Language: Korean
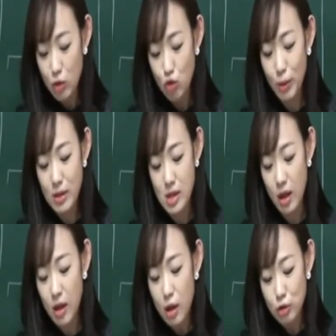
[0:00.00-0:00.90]
두 번째,
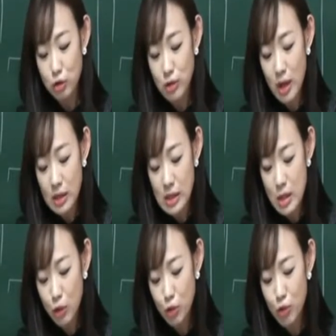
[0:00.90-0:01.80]
국학을
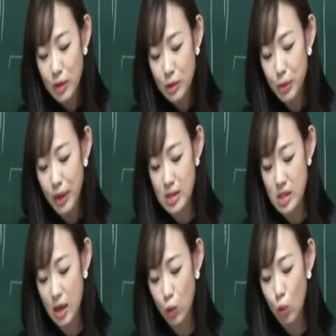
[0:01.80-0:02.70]
성균관으로
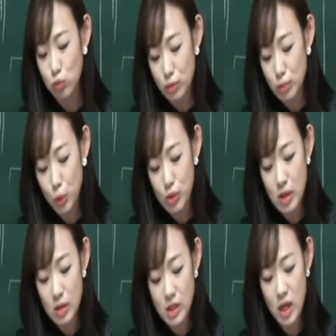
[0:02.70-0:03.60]
계층하고 문묘를
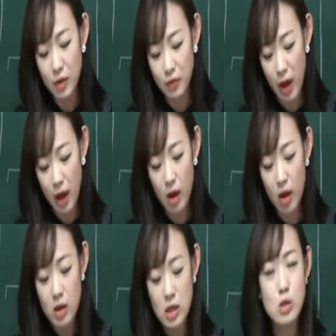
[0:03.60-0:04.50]
설치하였다.
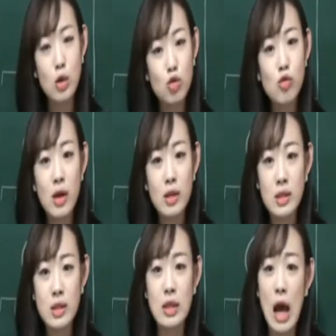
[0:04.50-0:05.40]
이
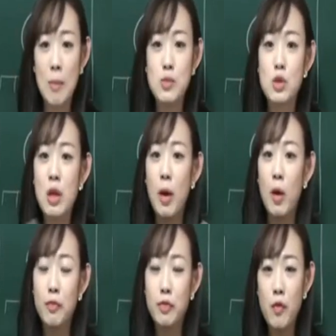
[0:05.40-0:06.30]
성균관은 앞전에
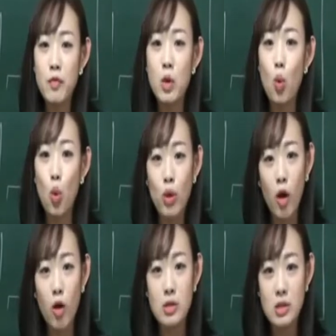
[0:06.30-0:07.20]
배웠던
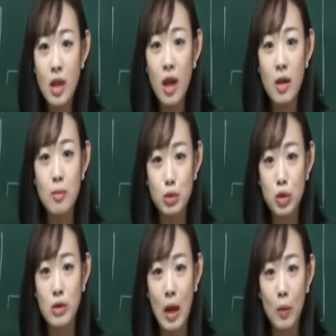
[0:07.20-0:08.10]
고려
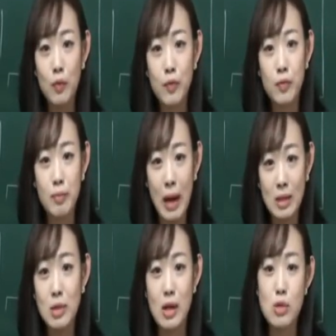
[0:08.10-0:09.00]
시대부터 나온
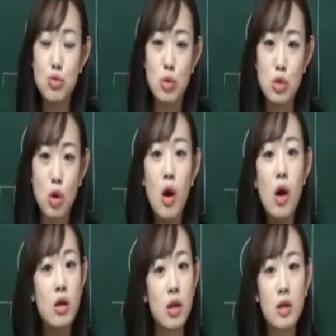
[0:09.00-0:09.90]
말임을 알 수 있죠.
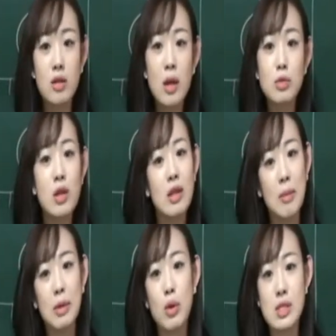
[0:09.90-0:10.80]
그렇기 때문에
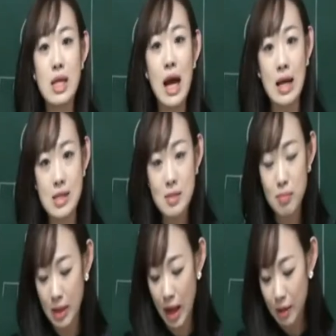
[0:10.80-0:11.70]
답이 되지
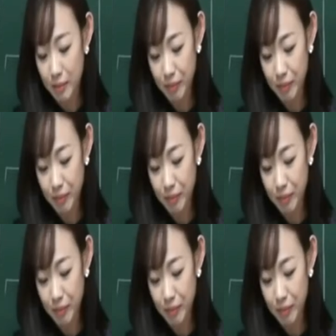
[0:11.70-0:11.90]
않습니다.